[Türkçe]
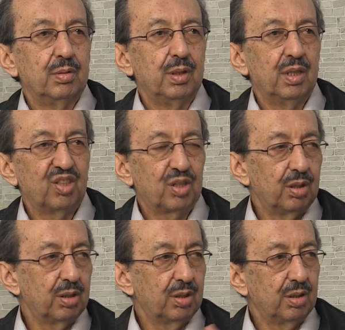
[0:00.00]
e, diğer
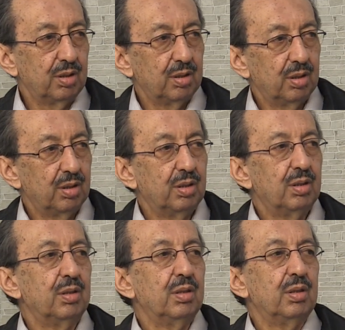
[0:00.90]
insanlardan
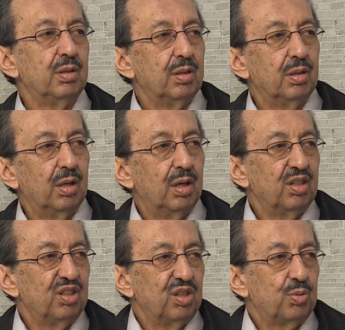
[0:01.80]

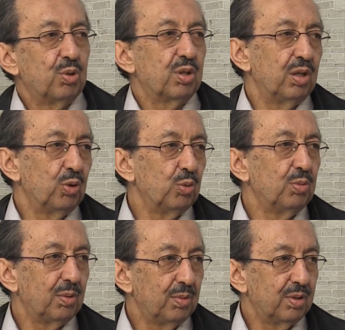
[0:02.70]
ayrı hiçbir özelliği
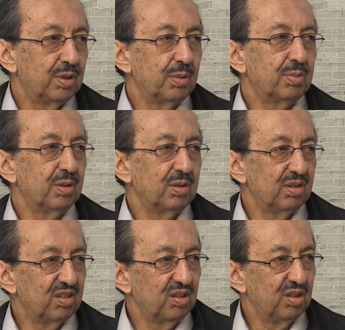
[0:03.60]
olmayabilirdi.
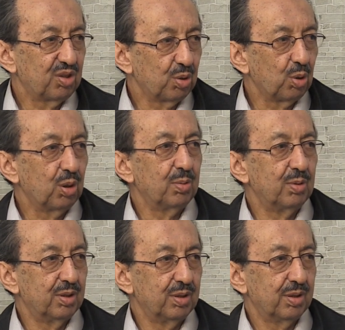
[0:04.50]
Hepsi eşit
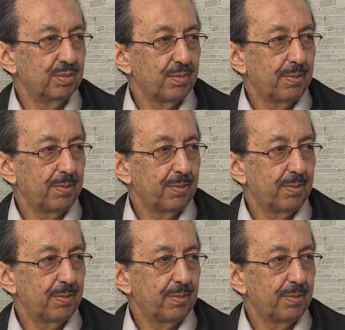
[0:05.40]
olabilirdi.